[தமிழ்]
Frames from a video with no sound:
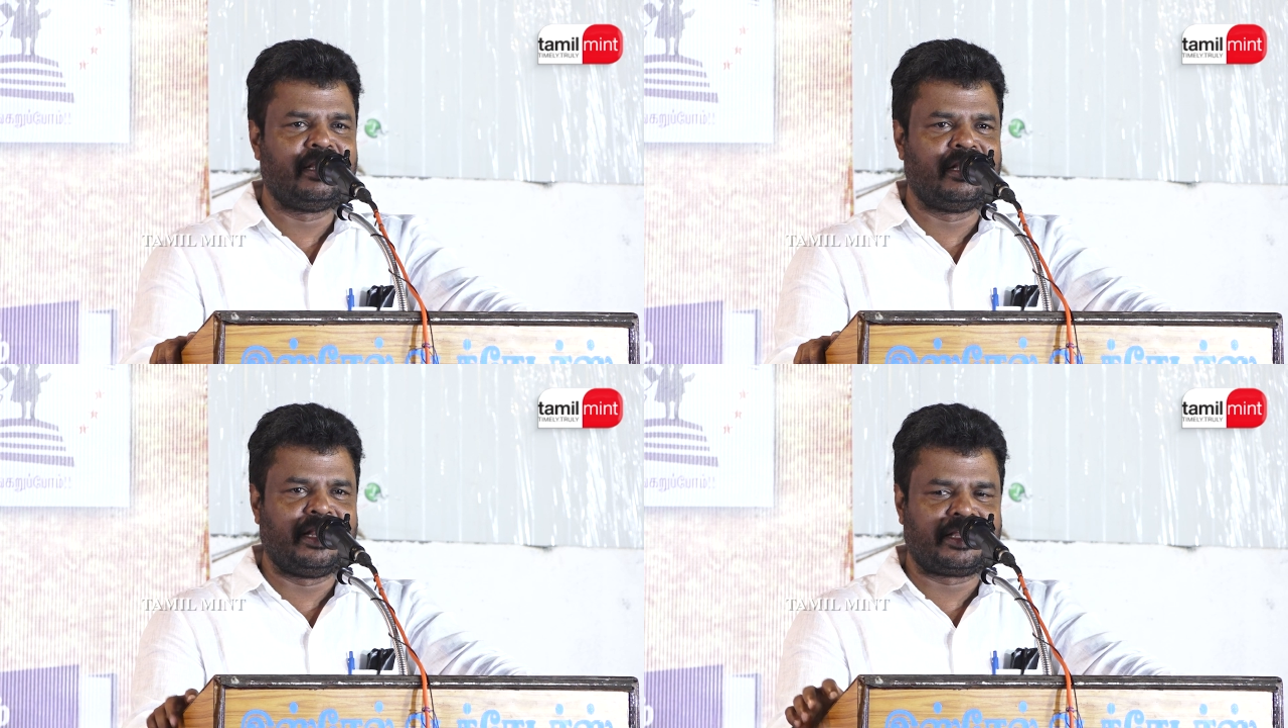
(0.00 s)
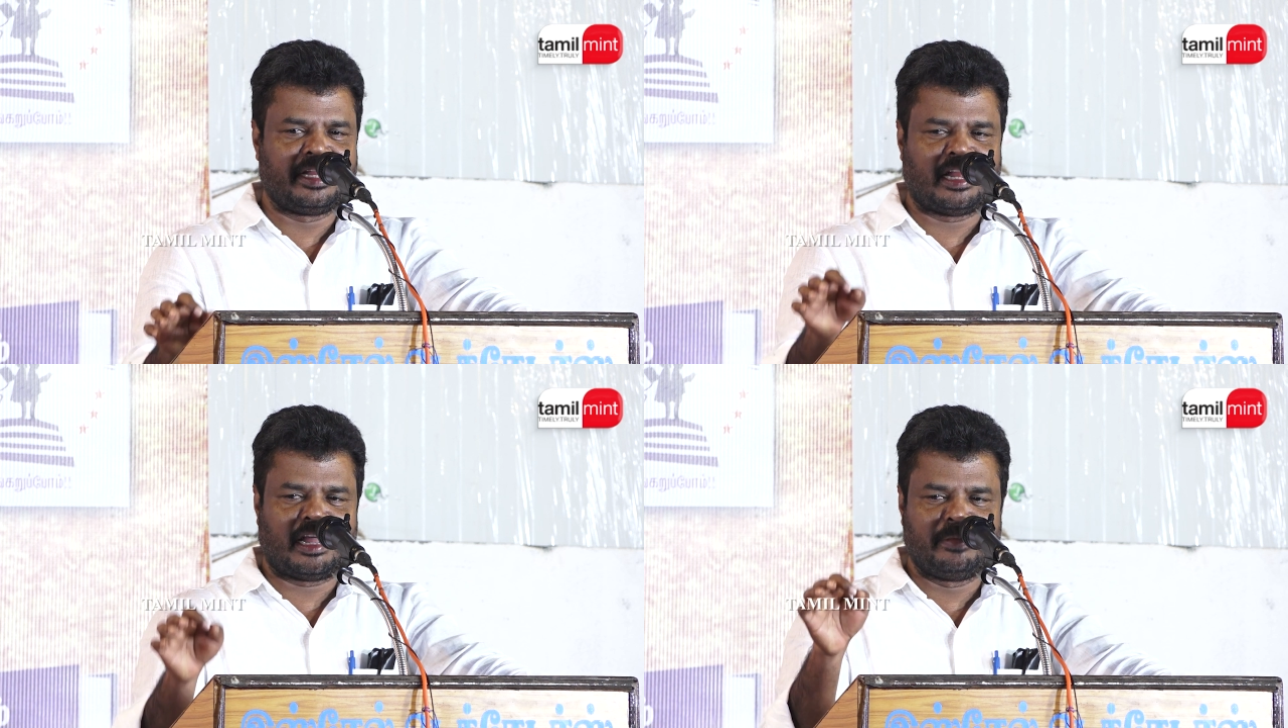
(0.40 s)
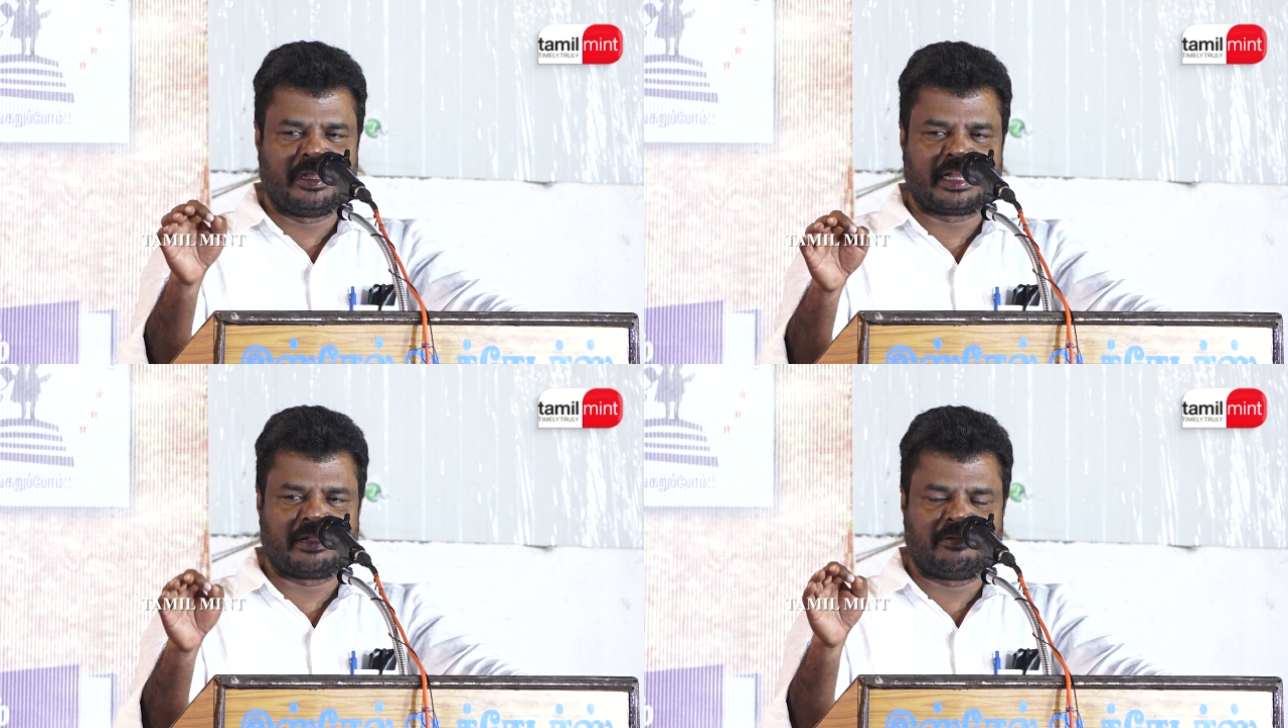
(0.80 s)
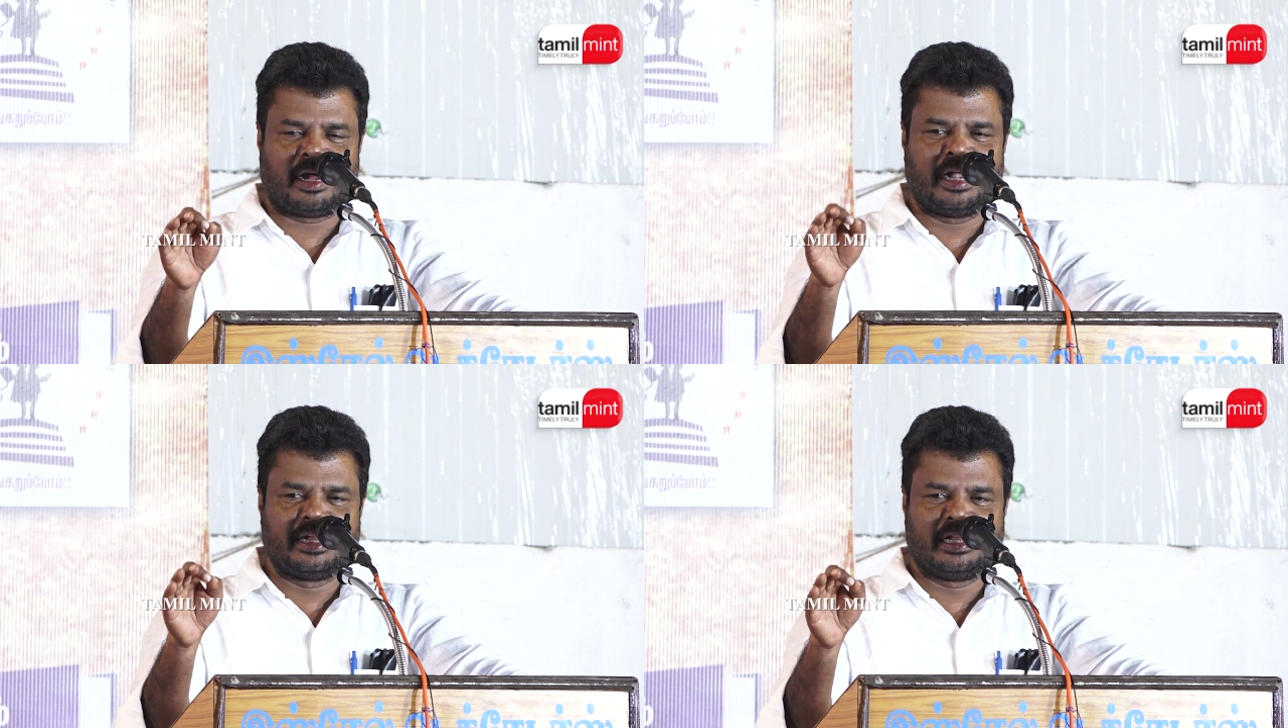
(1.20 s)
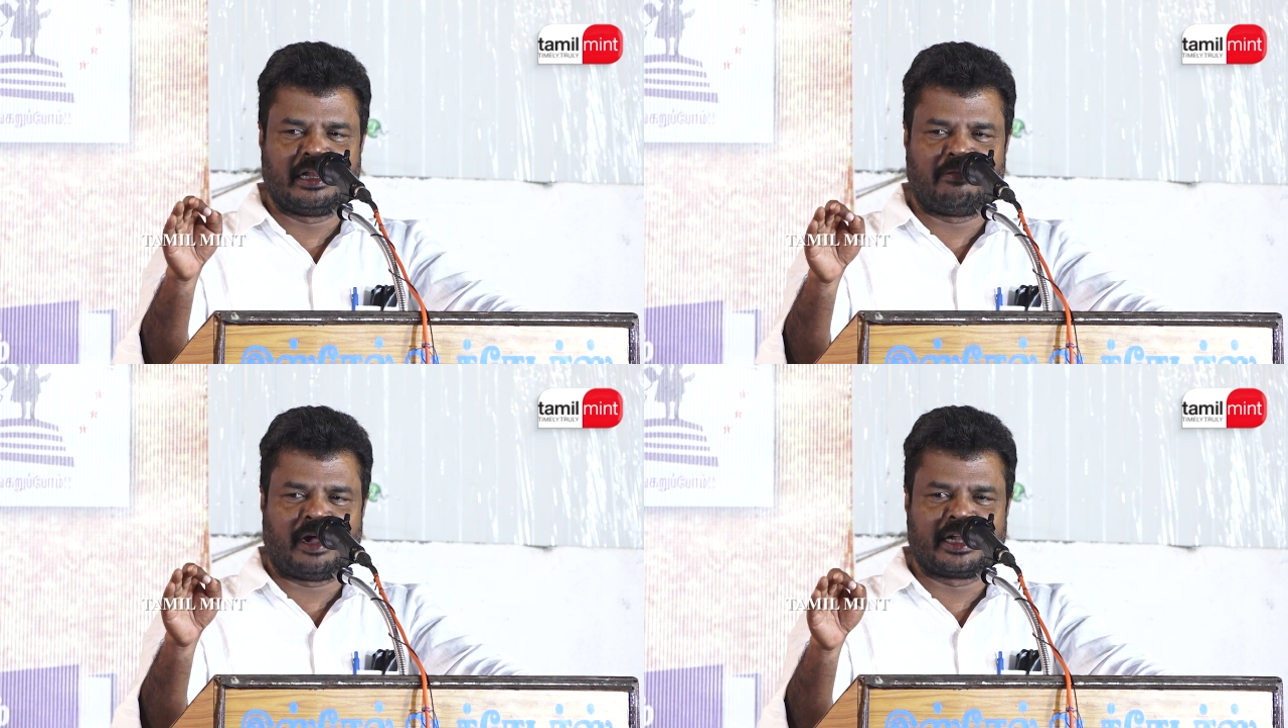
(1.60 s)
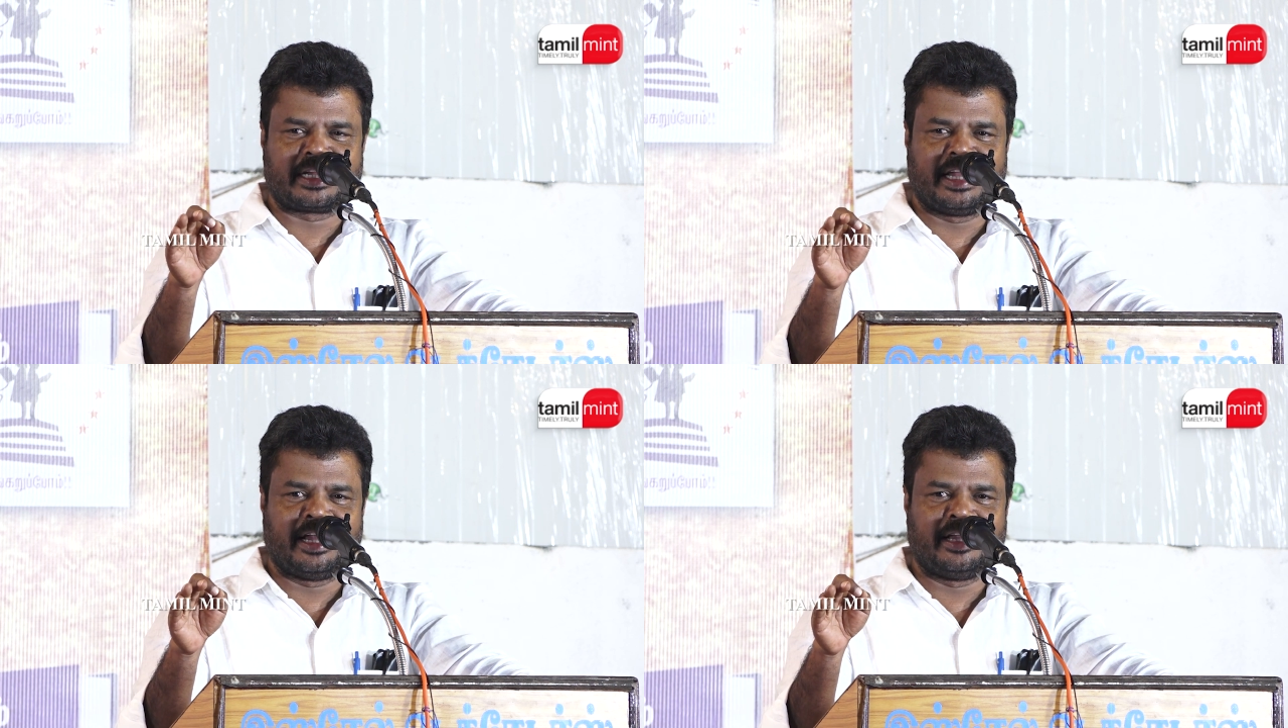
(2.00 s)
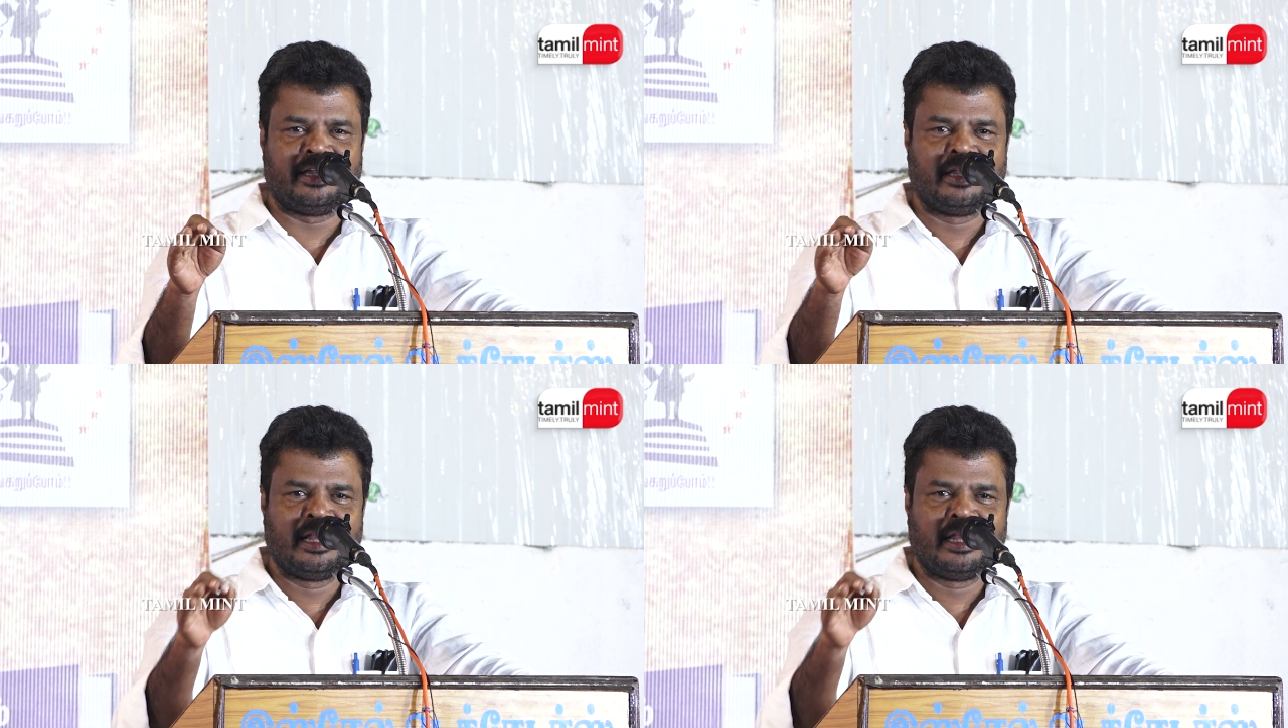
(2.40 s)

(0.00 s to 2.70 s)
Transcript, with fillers: இன்றைக்கு நாம் இன்றைக்கு வாழ்கின்ற வாழ்க்கையை